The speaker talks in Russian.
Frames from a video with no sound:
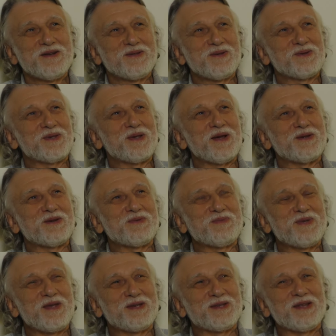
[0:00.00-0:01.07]
ну, скажем,
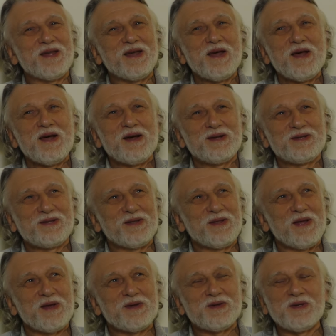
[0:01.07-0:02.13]
если
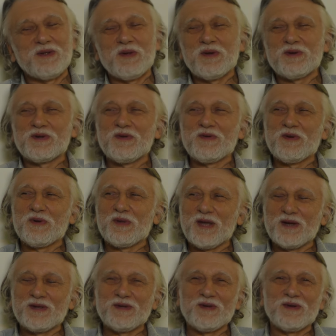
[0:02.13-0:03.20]
человек с женой живет и
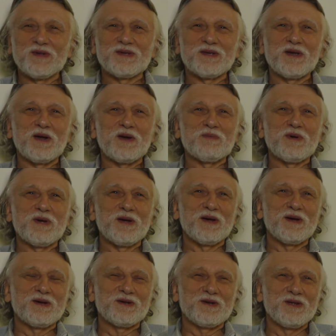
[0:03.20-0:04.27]
активируется
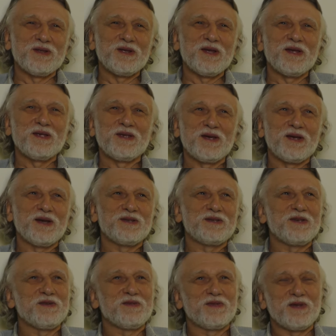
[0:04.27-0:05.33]
карма жены
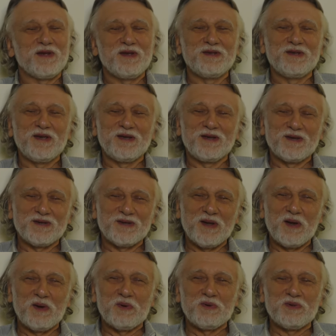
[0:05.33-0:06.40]
негативная, и деньги
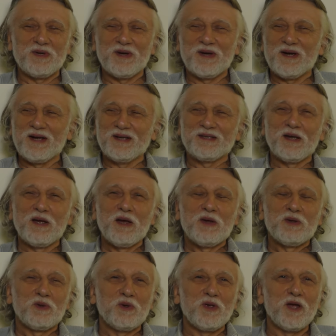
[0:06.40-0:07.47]
стали утекать,
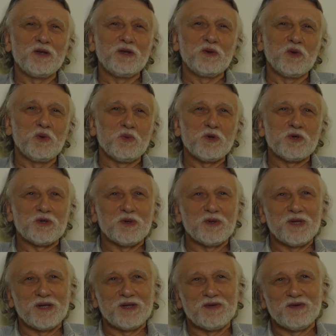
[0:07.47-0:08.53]
но ну, я не думаю, что
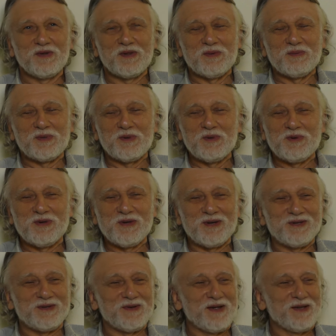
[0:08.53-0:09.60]
надо в этом случае
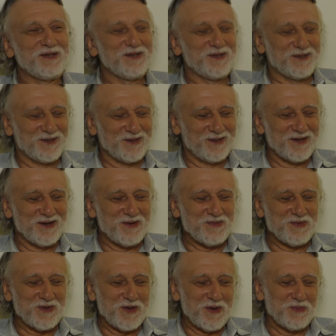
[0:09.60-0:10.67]
разводиться, да,
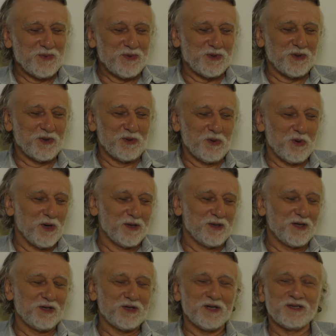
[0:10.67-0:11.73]
потому что, ну,
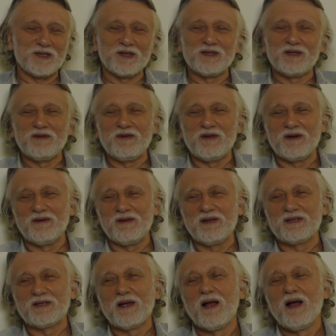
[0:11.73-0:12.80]
она сейчас
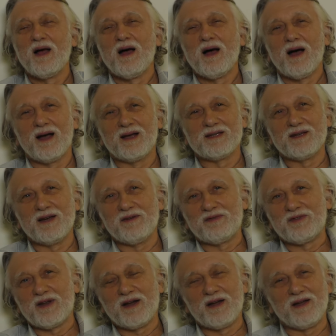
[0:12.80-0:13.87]
активировалась, а
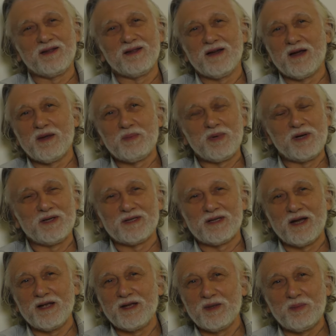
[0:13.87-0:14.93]
завтра она
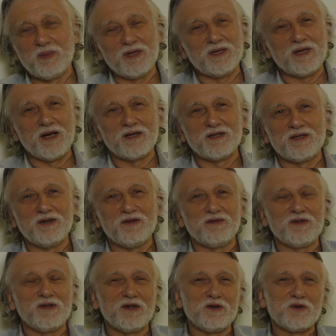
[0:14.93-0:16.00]
перестанет быть
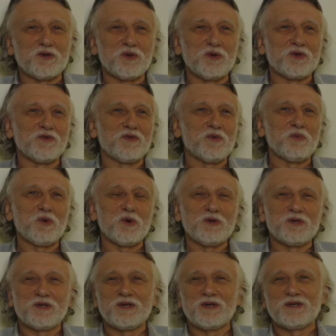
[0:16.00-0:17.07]
активной, что же вы
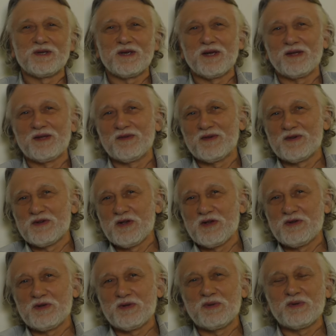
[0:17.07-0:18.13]
бросите из-за этого
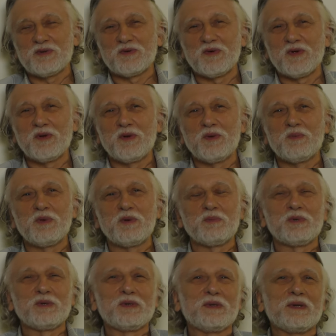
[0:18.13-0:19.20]
женщину свою
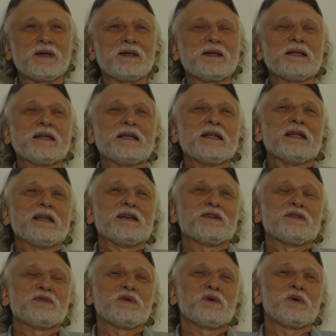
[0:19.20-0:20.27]
любимую, да,
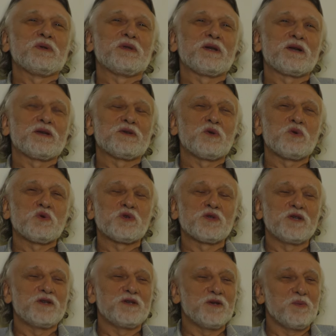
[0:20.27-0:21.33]
вот,
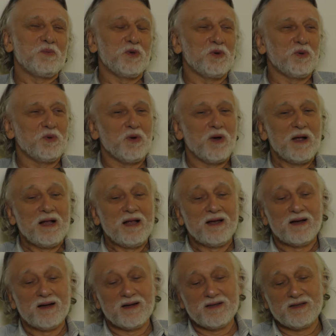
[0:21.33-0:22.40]
разрушите семью.
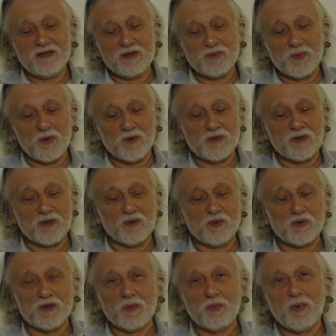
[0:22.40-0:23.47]
А здесь просто
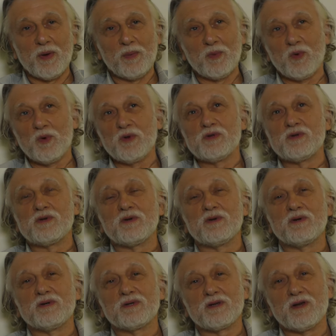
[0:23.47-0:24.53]
нужно помочь,
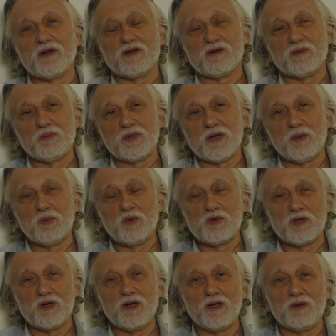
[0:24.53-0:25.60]
э, скажем, тому
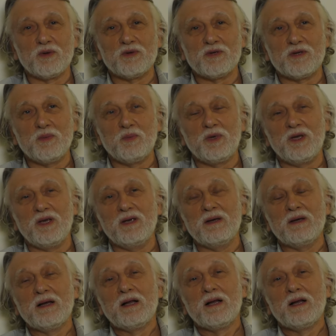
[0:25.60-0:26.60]
члену семьи,